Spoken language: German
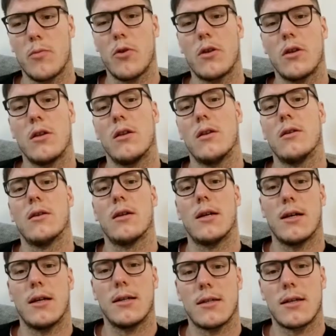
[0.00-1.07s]
möchte dir und der
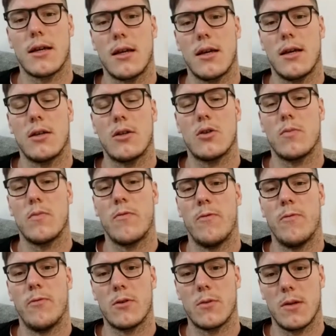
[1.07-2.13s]
HSG zum
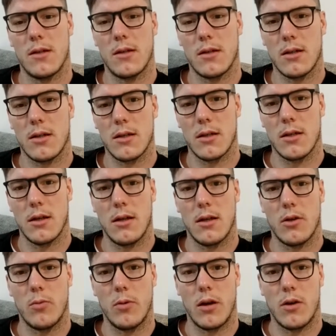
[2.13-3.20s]
25.
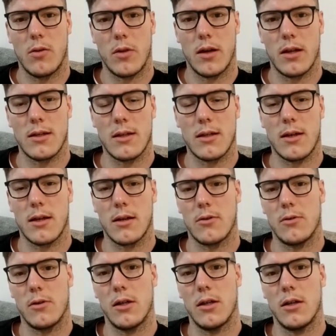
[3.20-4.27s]
Jubiläum herzlich
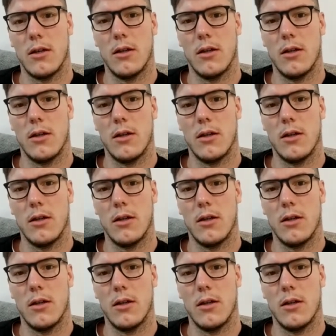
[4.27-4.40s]
gratulieren.